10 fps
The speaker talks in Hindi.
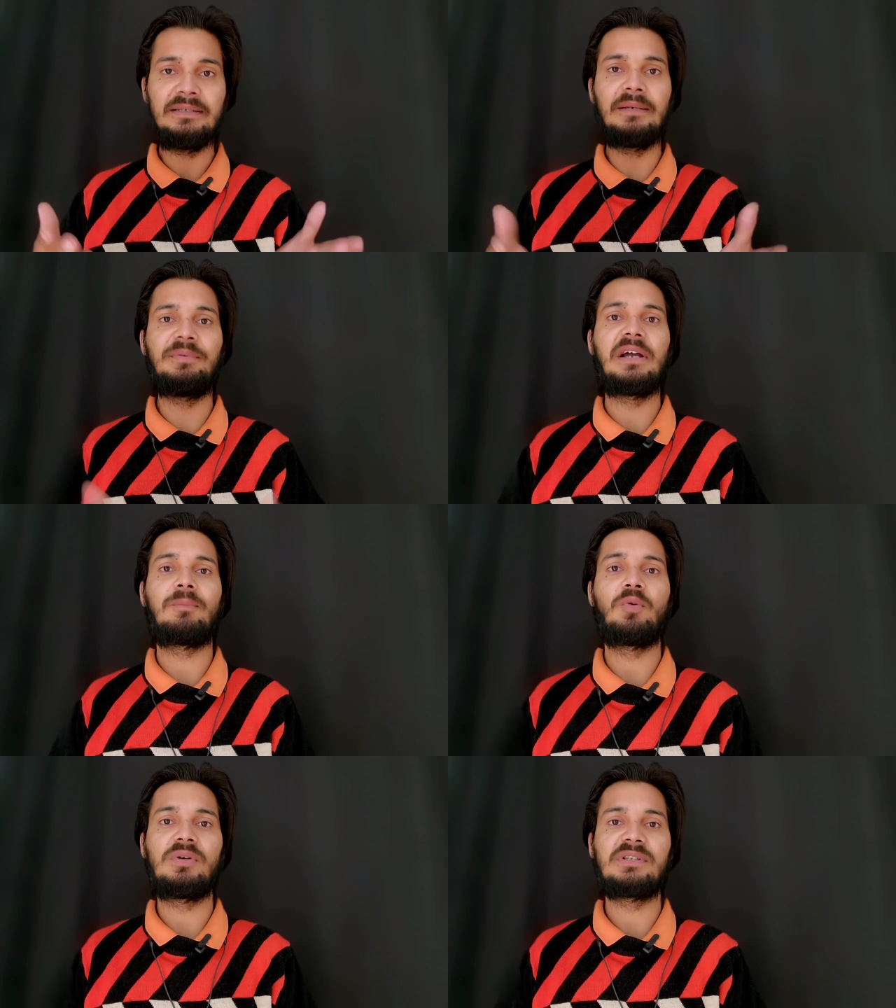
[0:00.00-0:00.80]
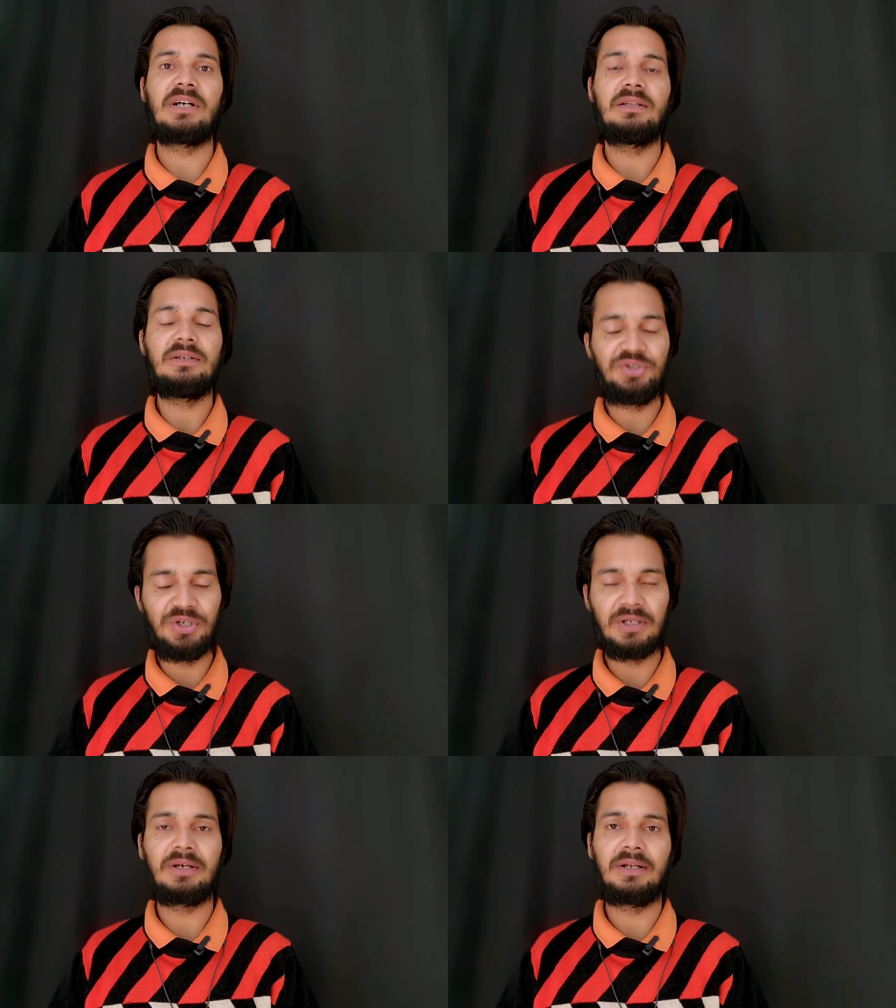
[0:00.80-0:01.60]
ये भी आप लोगों के साथ
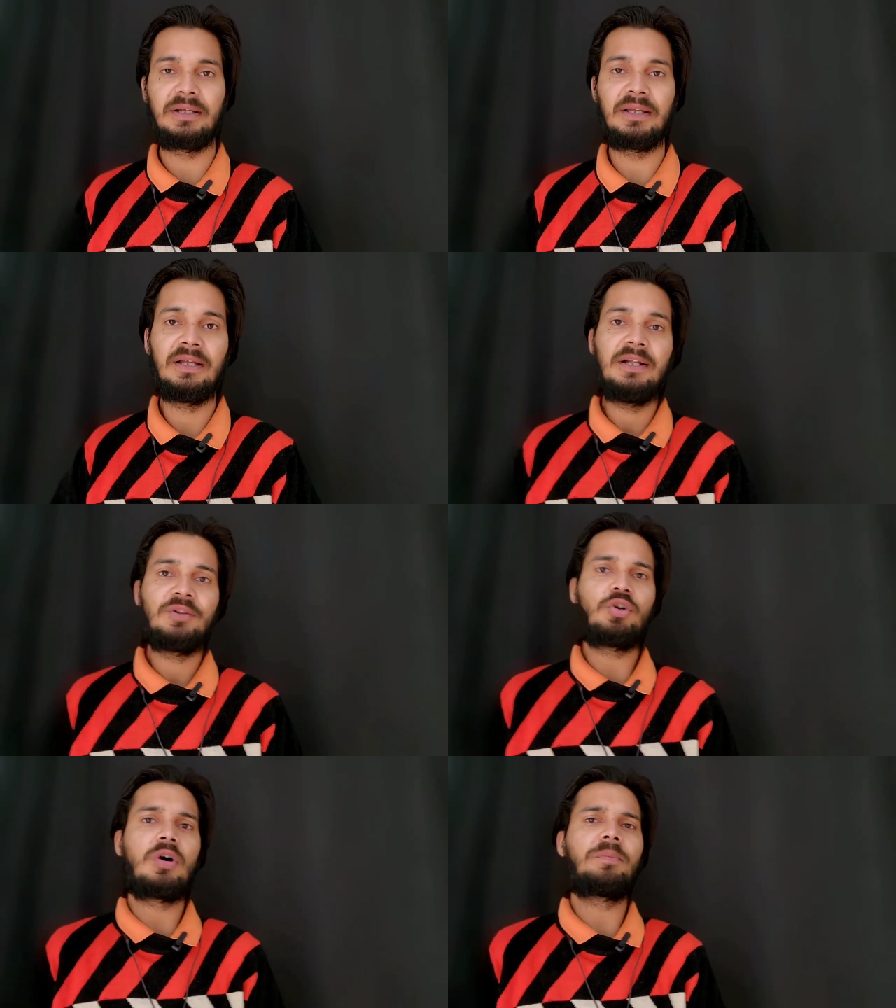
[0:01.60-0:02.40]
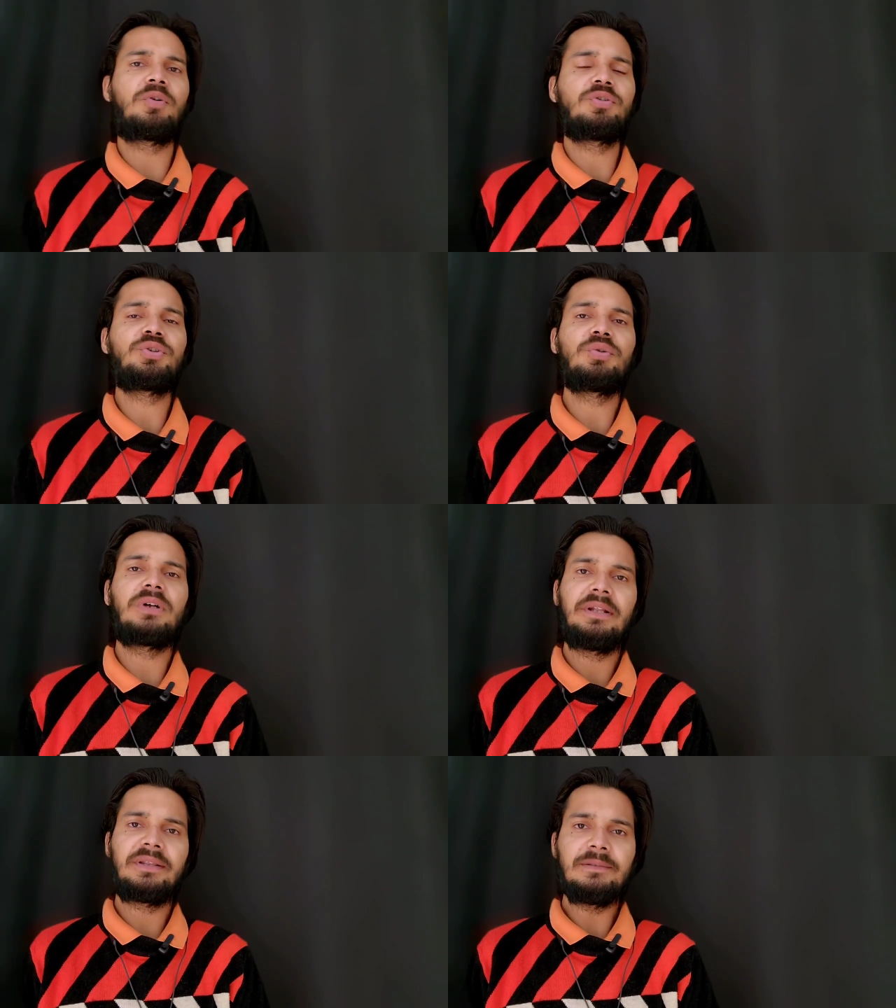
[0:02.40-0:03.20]
शेयर करेंगे तो टॉपिक को शुरू
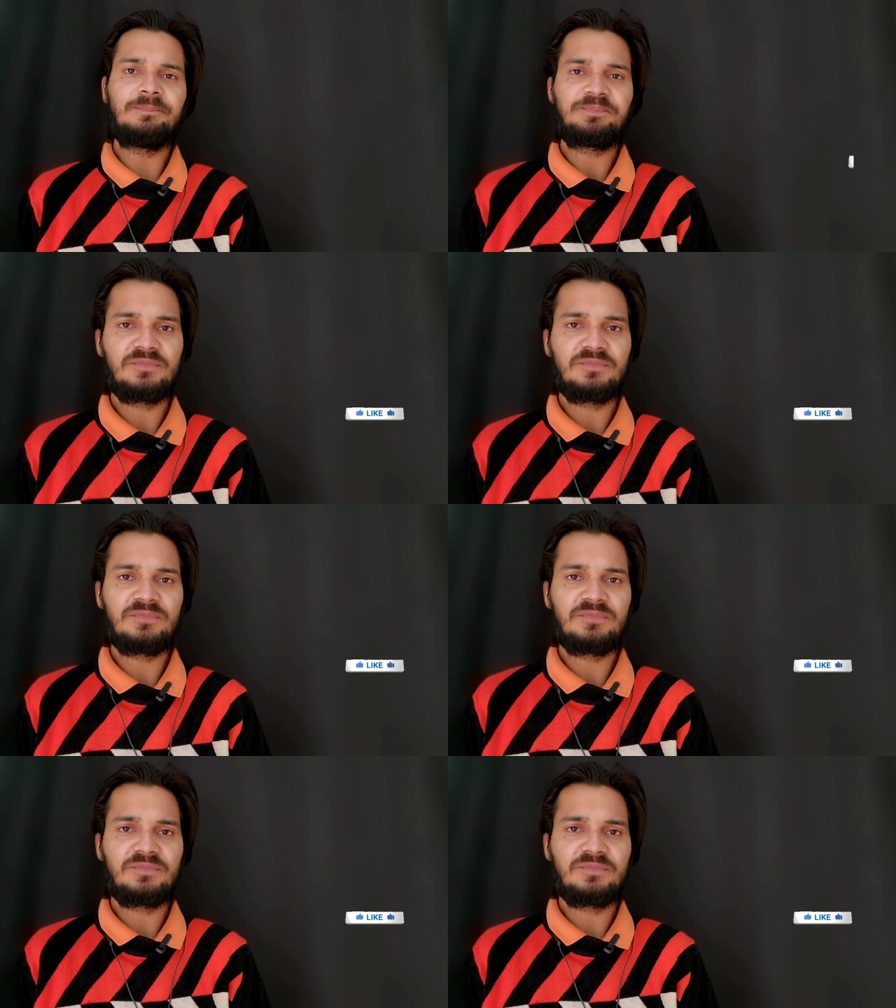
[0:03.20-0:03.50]
कर लेते हैं